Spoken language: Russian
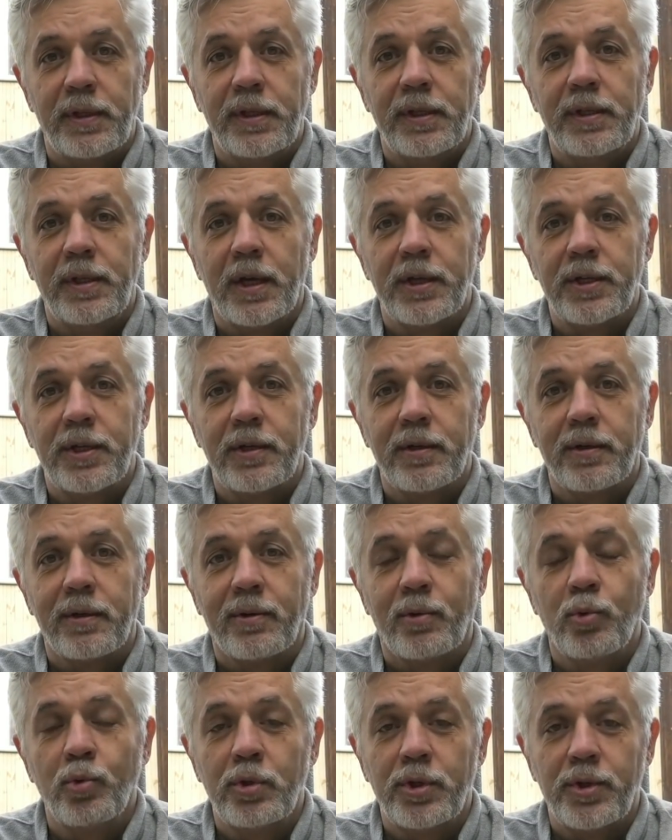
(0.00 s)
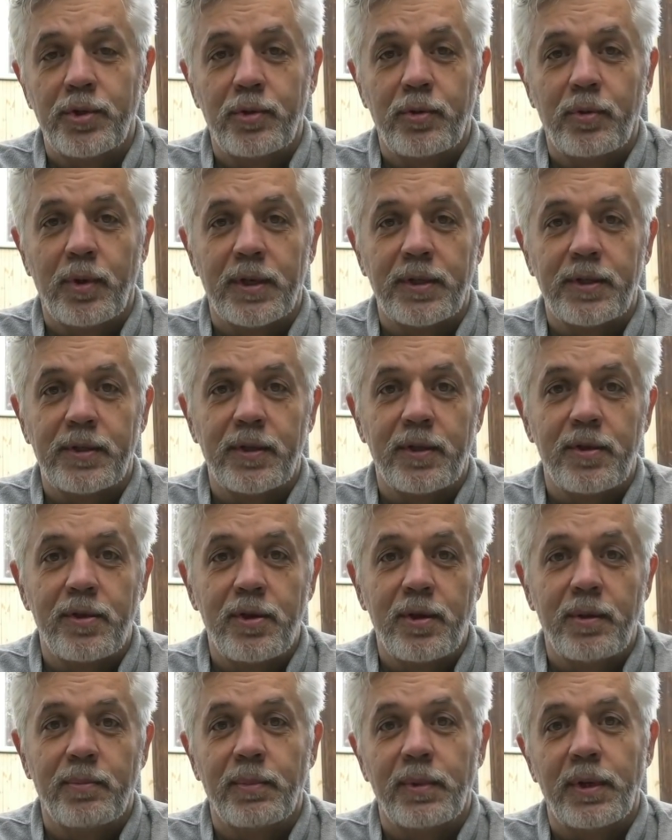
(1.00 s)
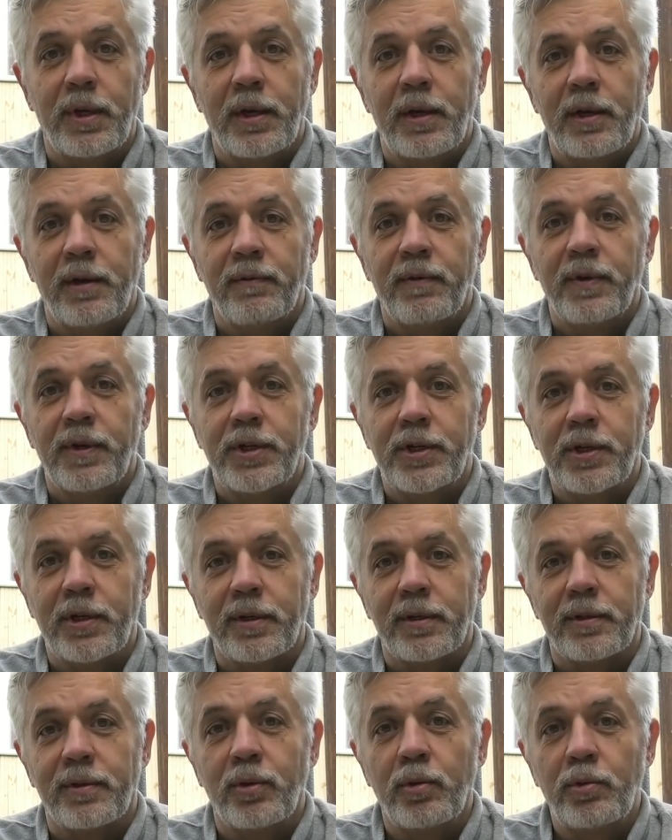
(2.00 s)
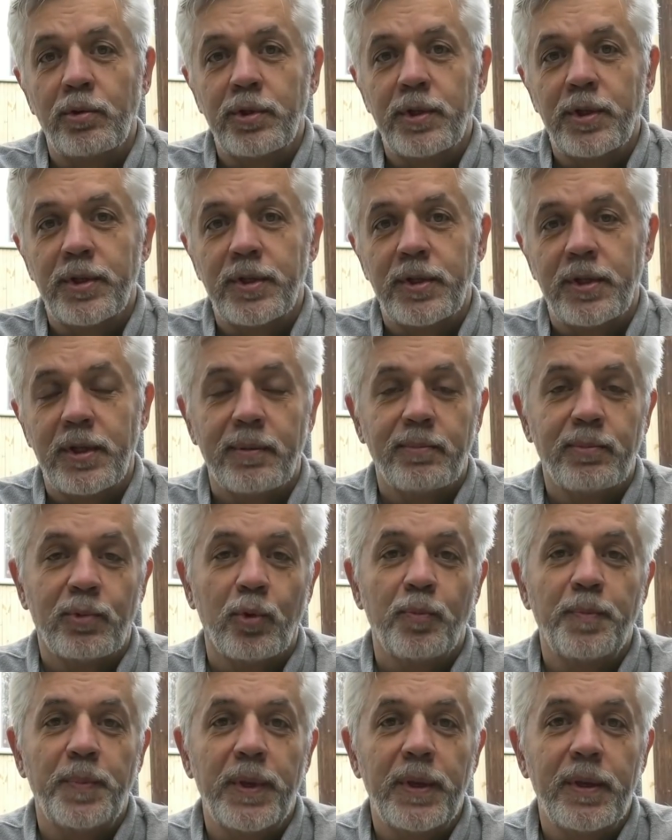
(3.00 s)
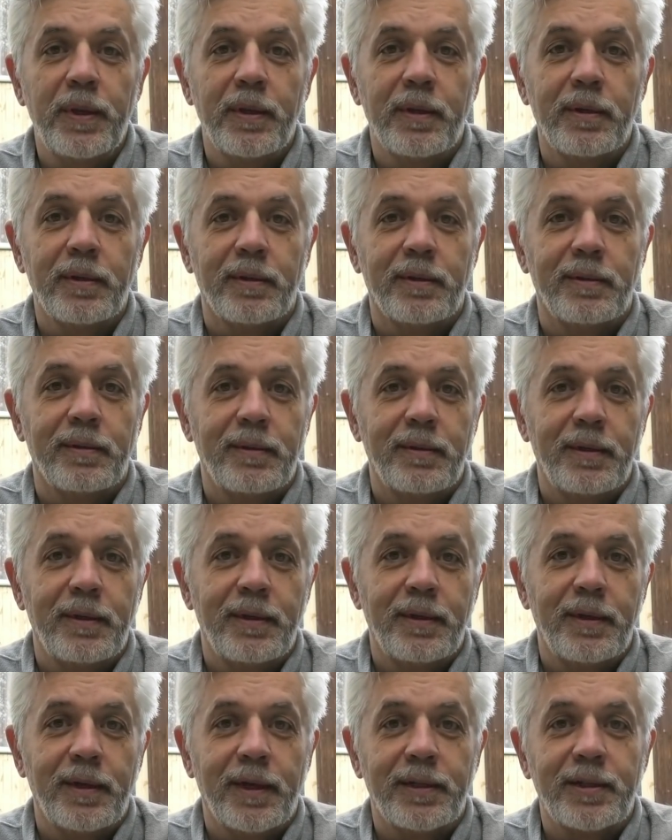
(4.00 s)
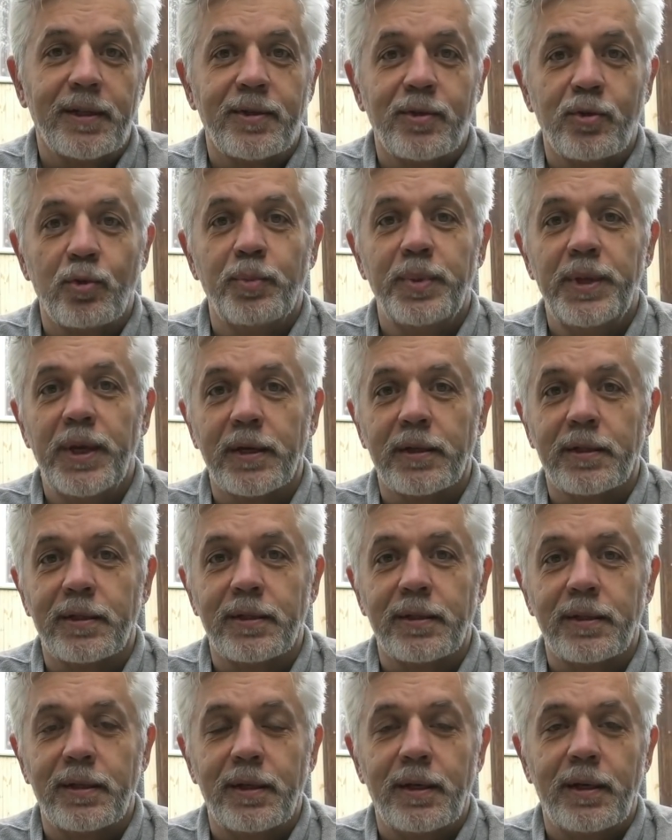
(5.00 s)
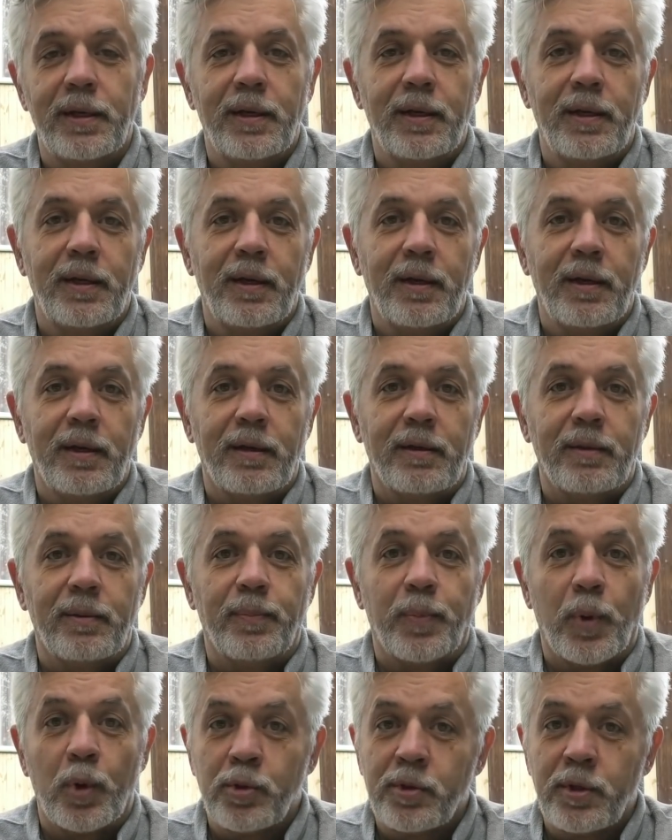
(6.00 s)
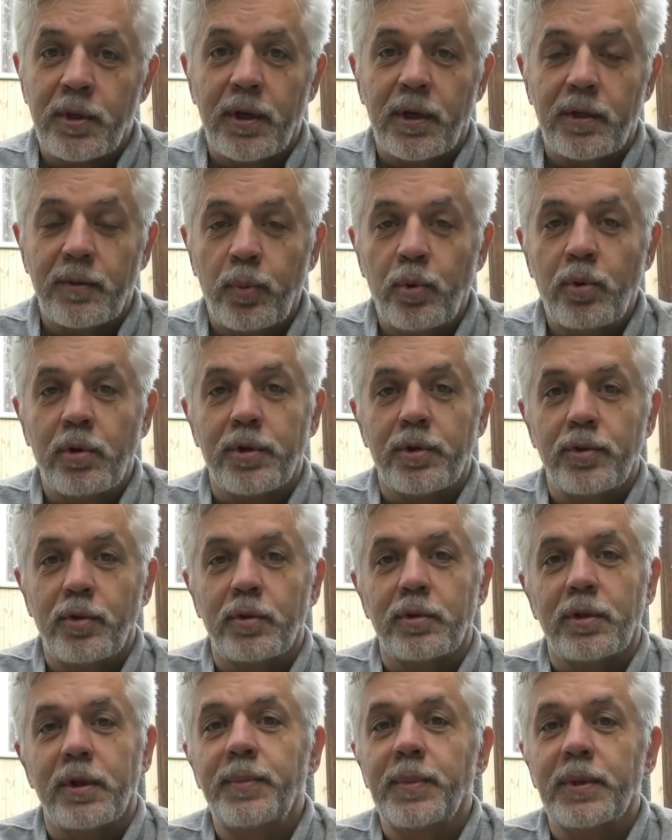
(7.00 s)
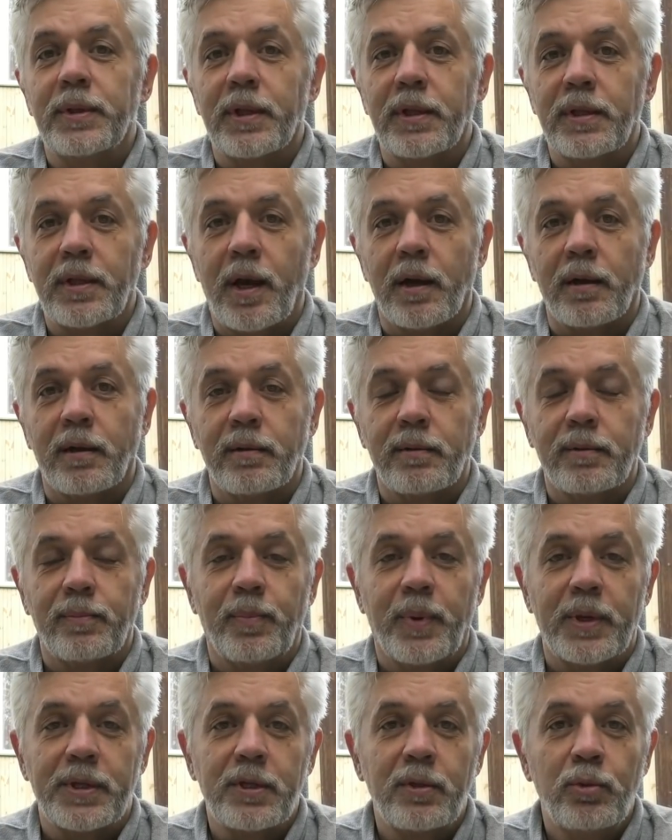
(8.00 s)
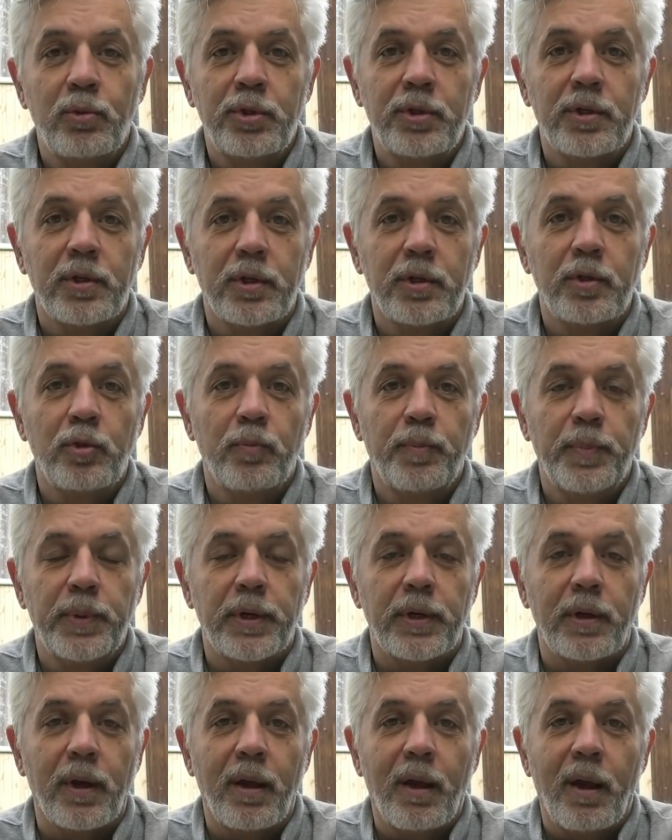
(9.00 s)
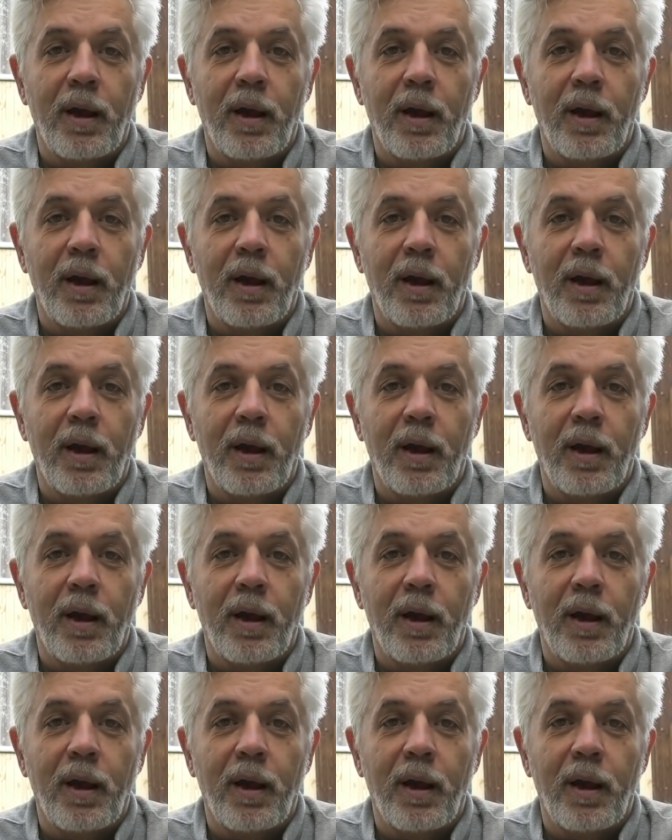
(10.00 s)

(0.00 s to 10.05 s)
И даже хуже ситуация, чем выше должность, тем тупее этот субъект – просто отбор идет именно так, послушных и тупых.